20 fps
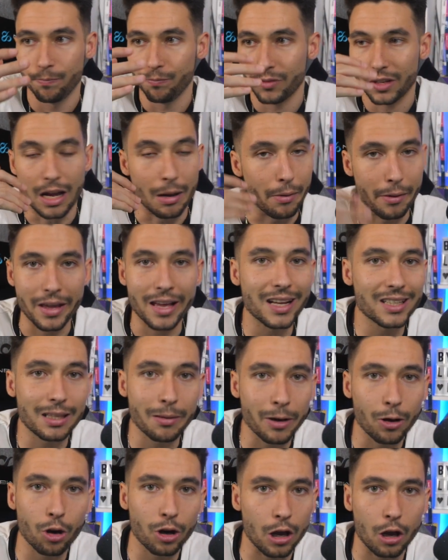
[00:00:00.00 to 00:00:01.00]
¿Camavinga está
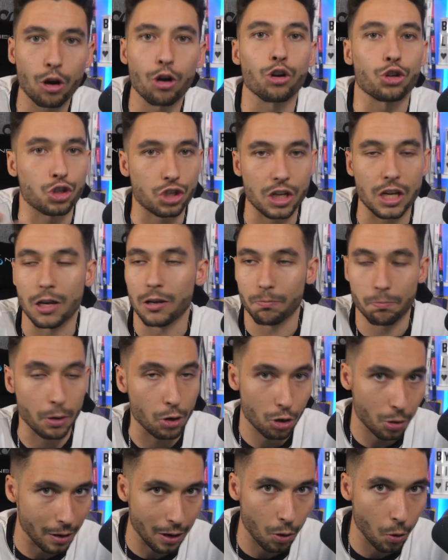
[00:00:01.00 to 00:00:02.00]
mejor que Cross? Sí, pero
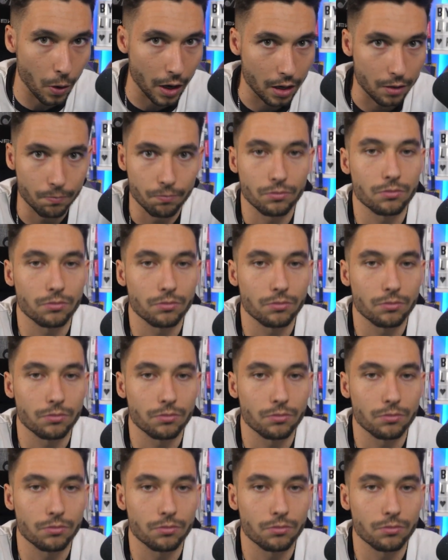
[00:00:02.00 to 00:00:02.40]
no va a jugar.